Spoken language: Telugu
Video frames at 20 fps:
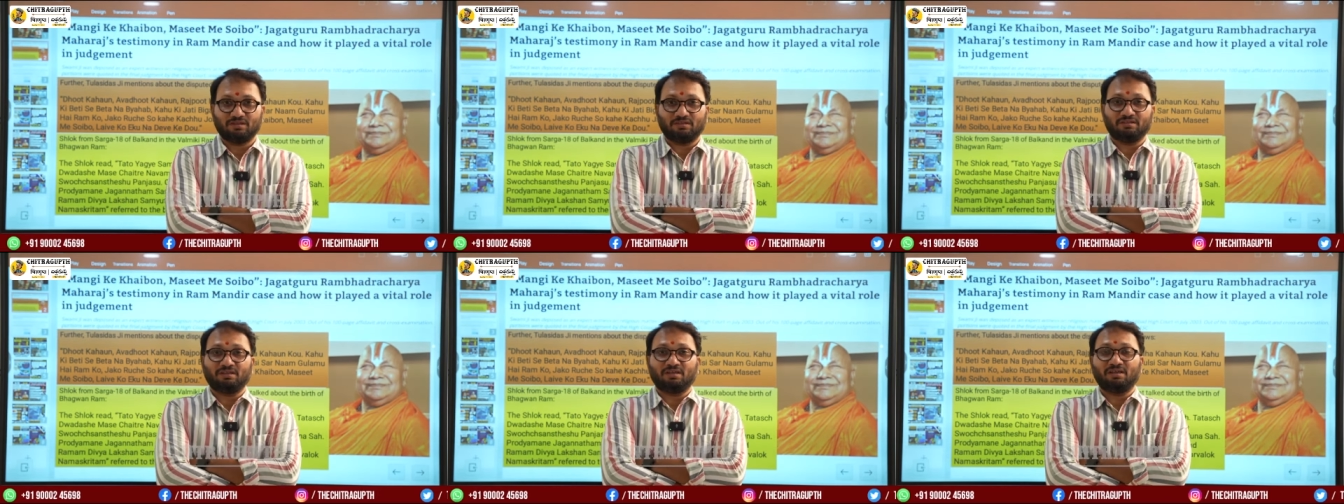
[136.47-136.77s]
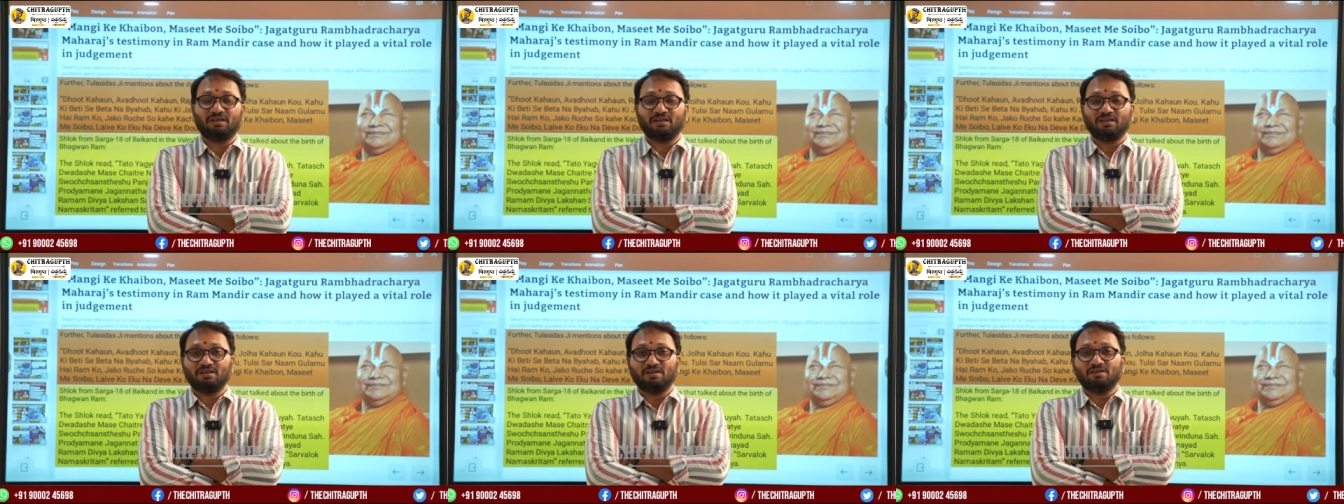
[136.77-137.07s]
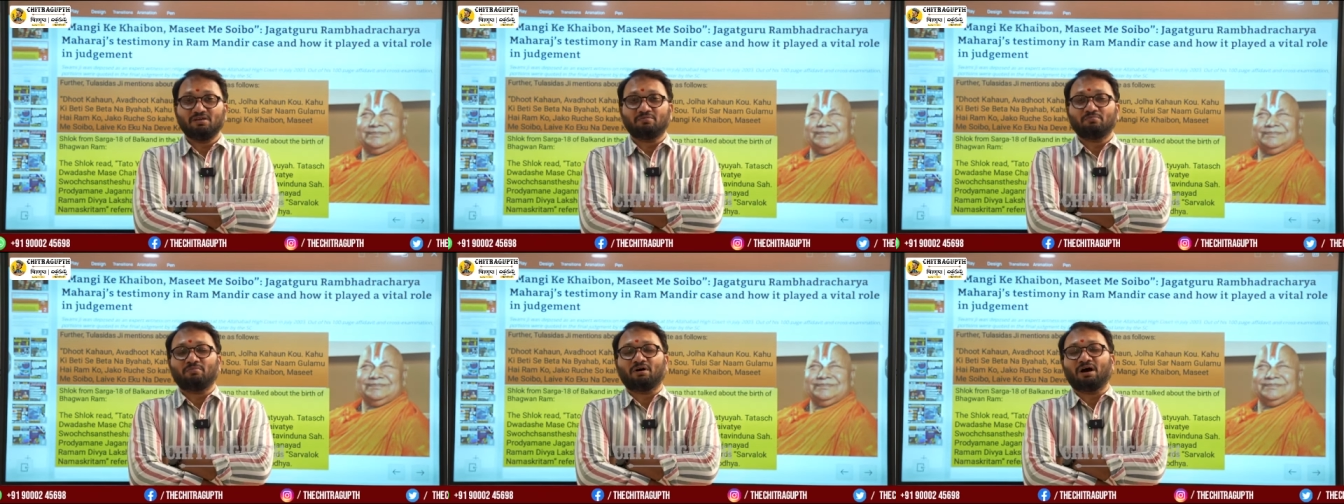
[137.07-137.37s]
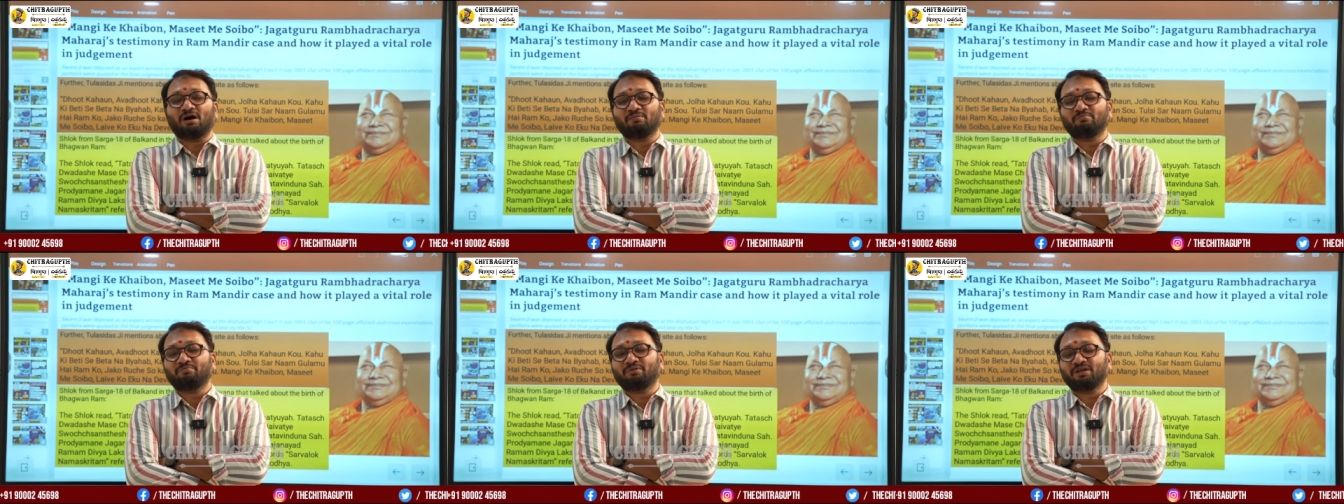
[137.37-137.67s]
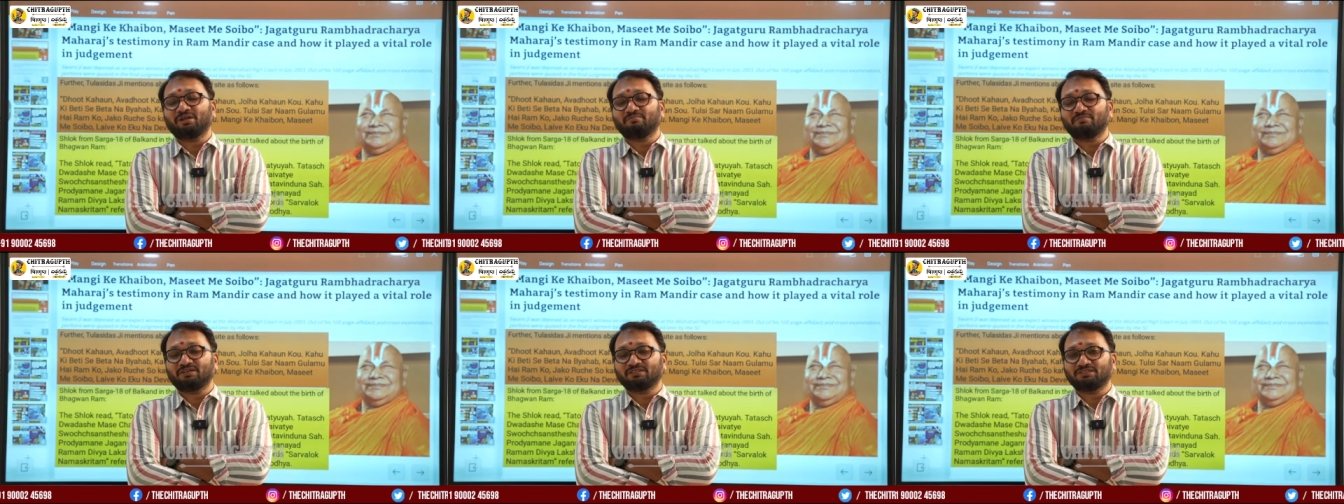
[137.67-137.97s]
ఇది
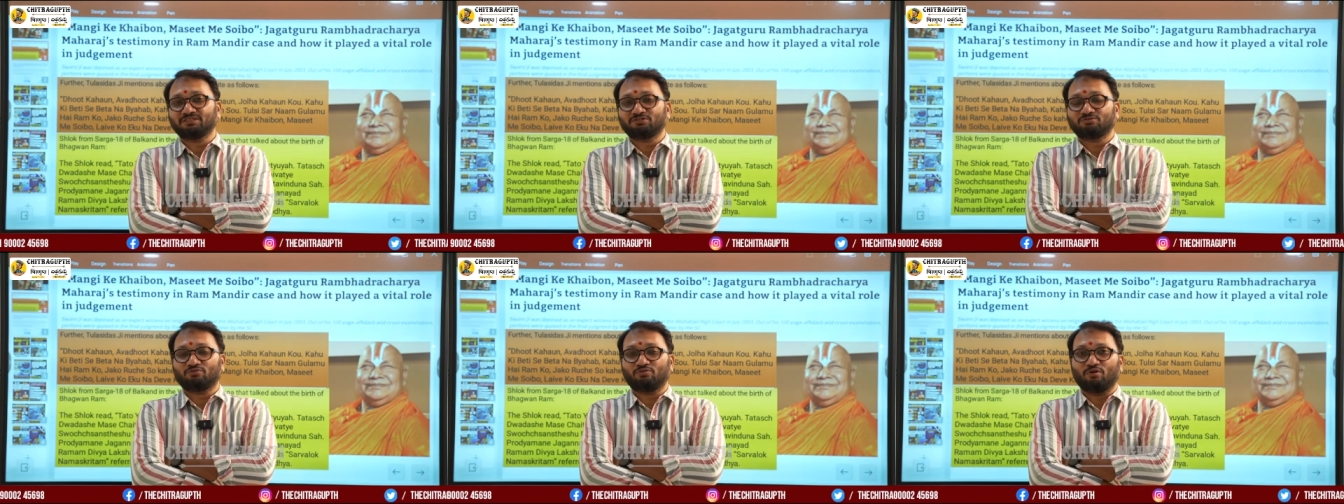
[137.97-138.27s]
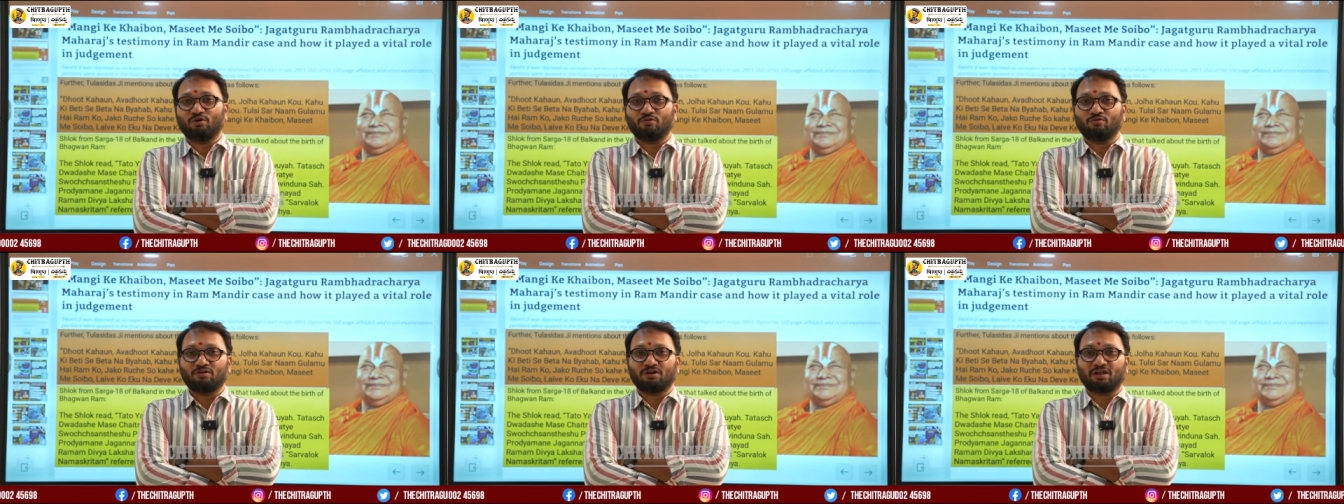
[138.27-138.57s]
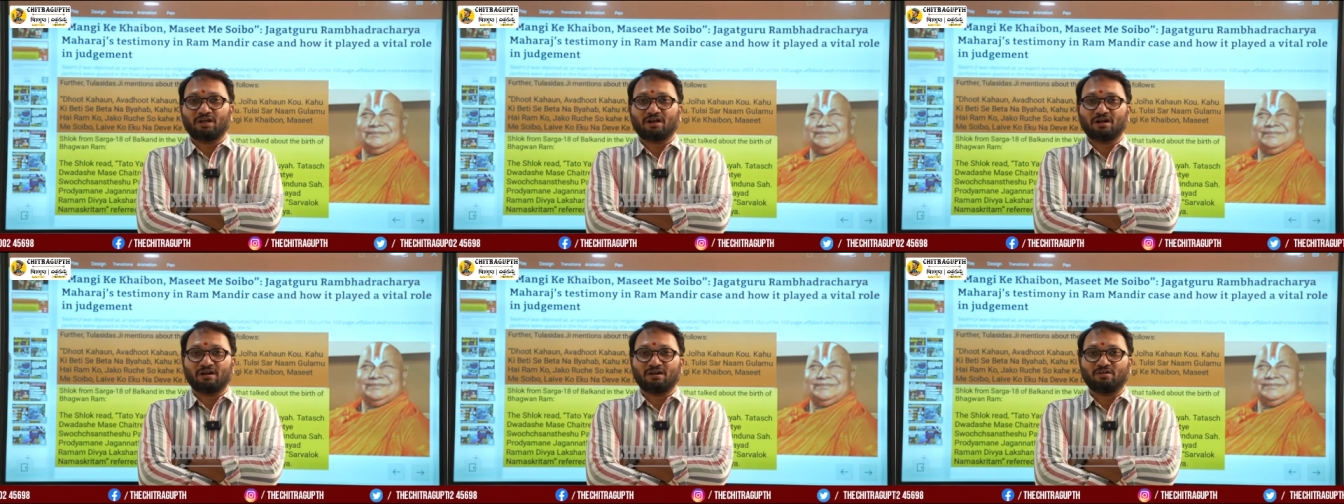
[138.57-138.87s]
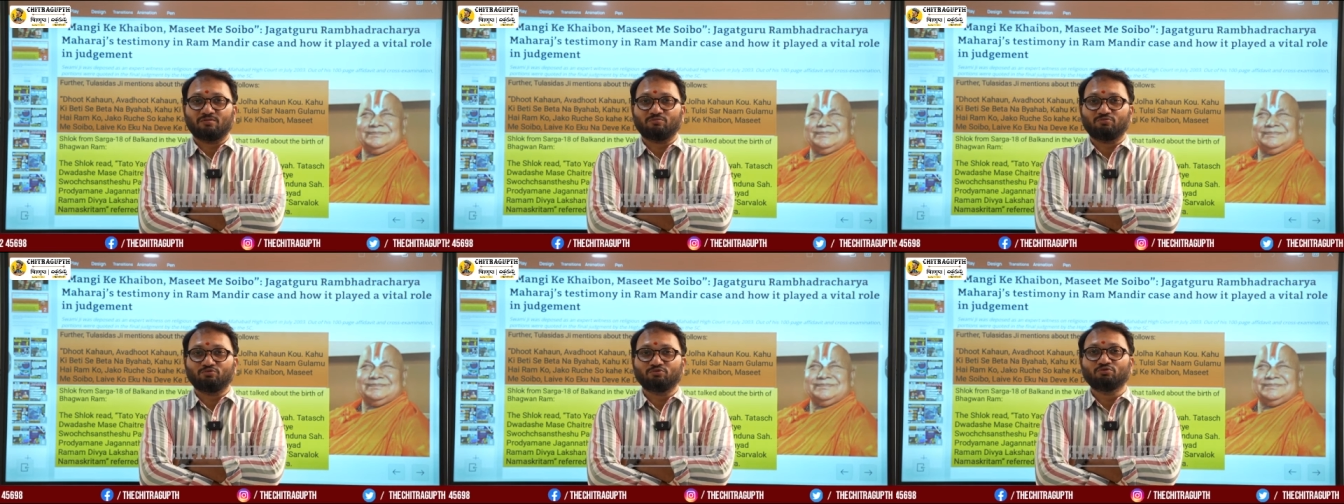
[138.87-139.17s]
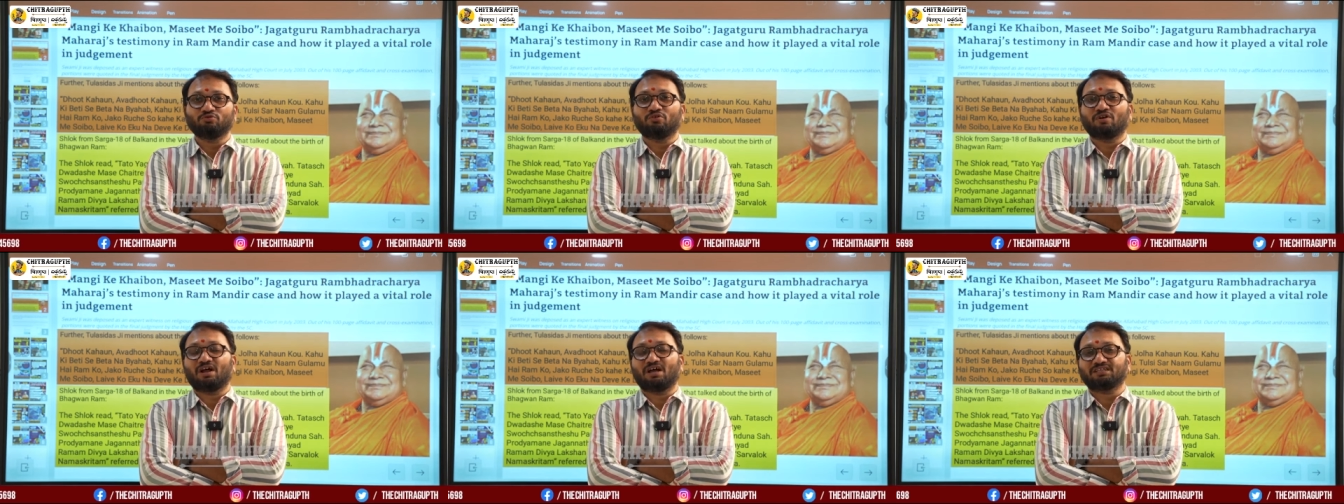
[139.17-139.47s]
బాబ్రీ మజీద్ కూలగొట్టే కంటే
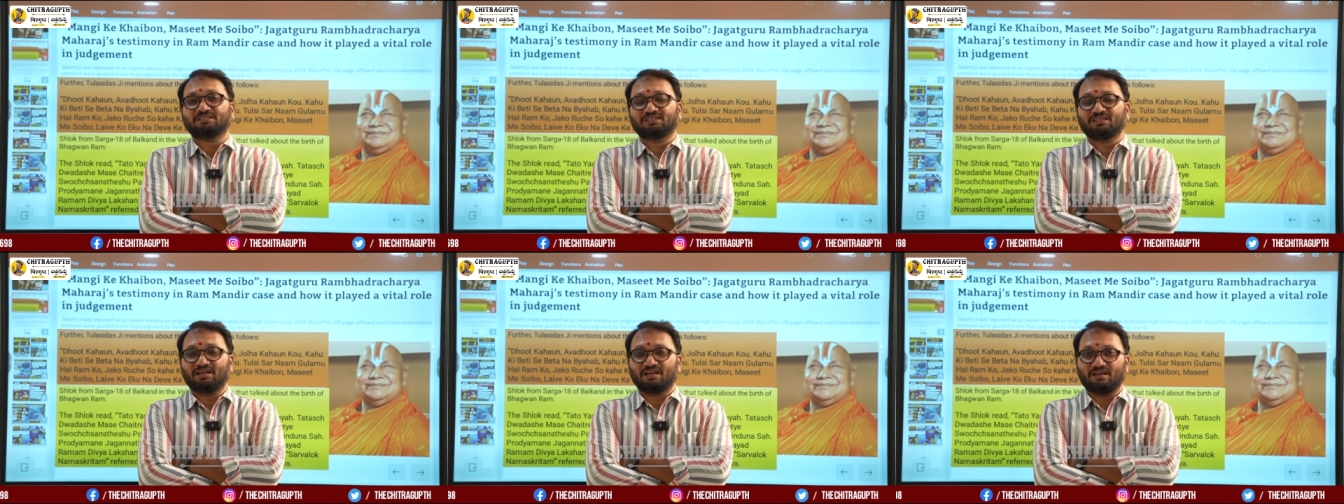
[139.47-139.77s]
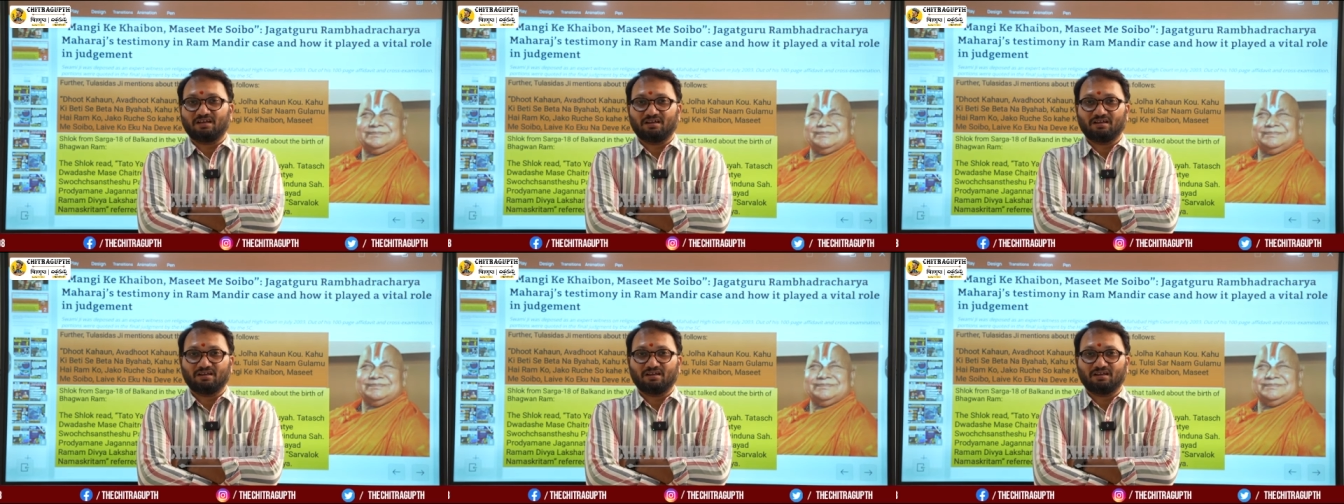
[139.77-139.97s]
ముందు రాసిన